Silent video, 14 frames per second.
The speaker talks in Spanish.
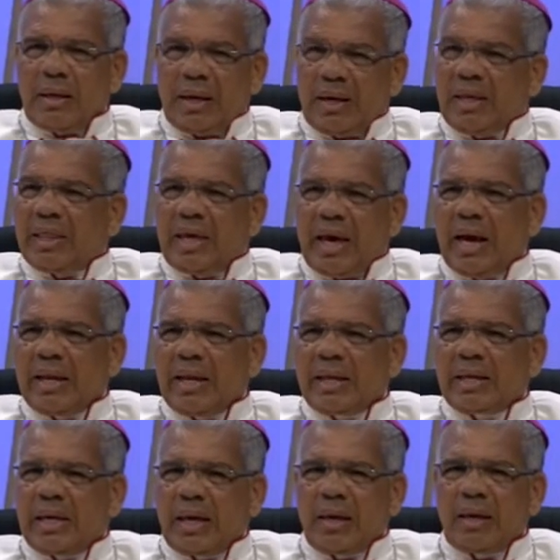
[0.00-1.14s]
el ideal
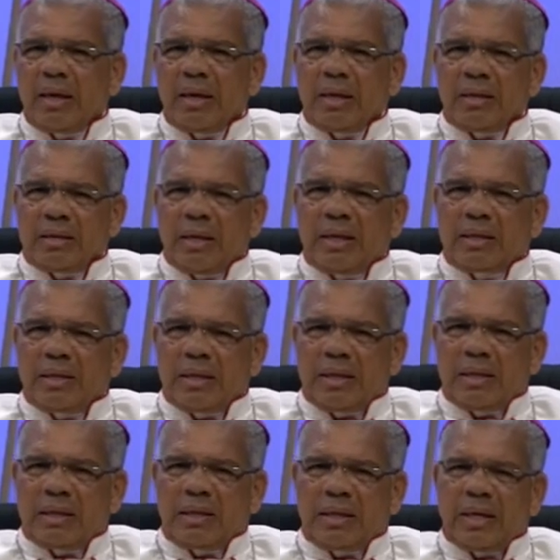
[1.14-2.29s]
es que eh,
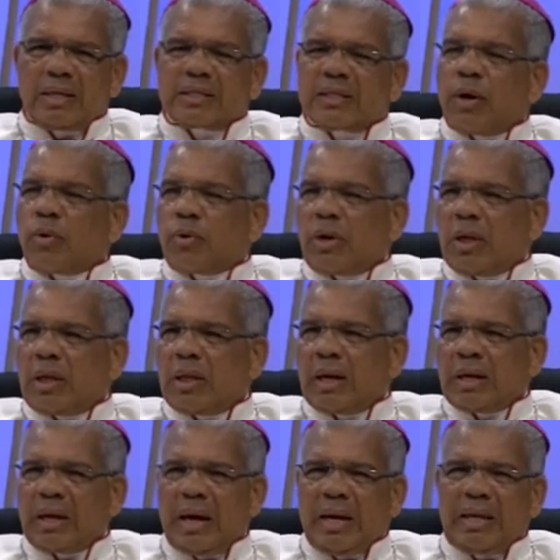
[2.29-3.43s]
eh, esté
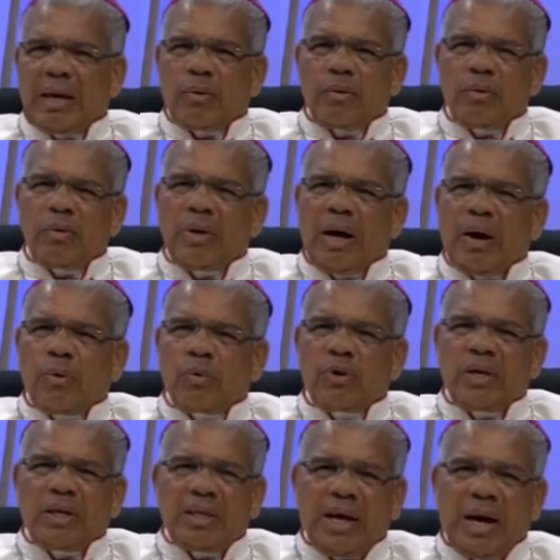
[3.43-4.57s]
unido, que haya una
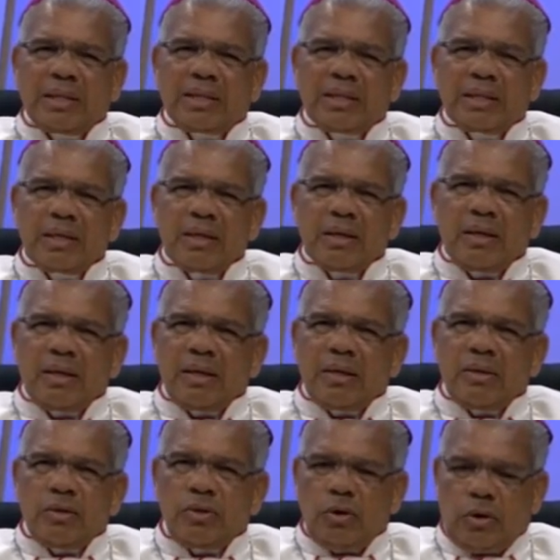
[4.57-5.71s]
unidad.
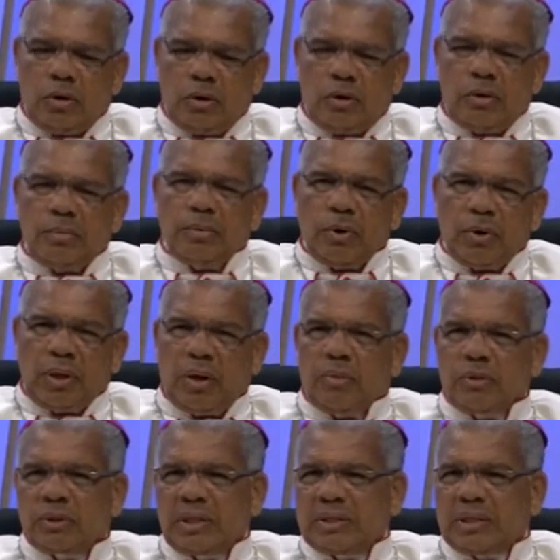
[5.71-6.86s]
No
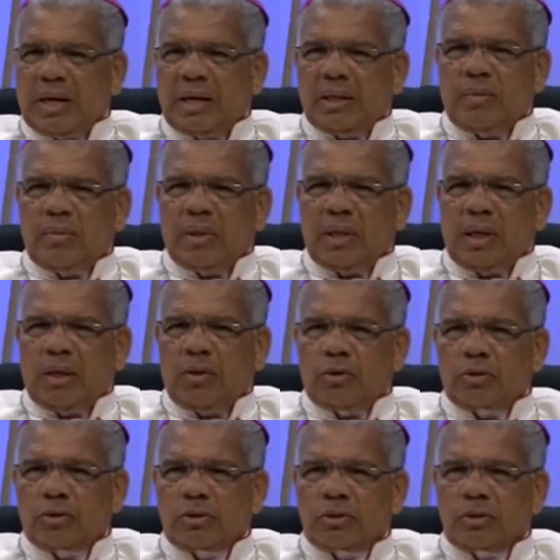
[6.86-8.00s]
podemos estar
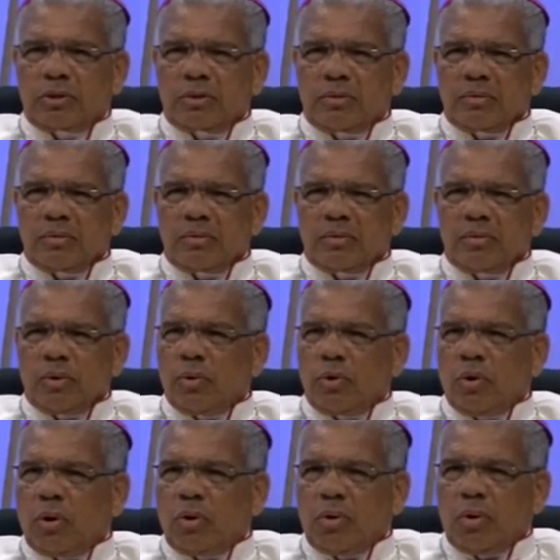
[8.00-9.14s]
divididos
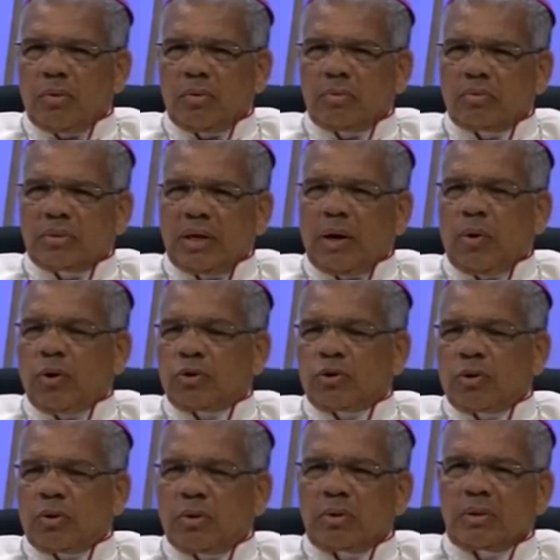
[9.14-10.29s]
unos contra
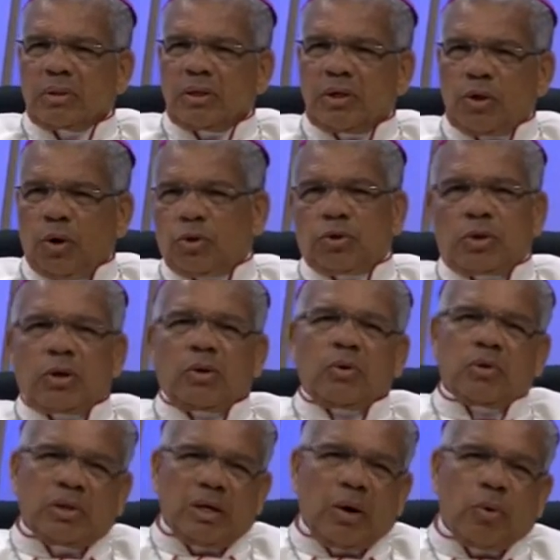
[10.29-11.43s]
otros y otros
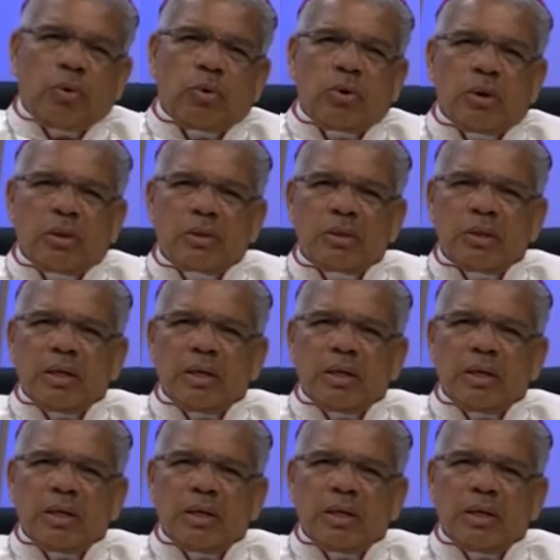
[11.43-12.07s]
contra uno.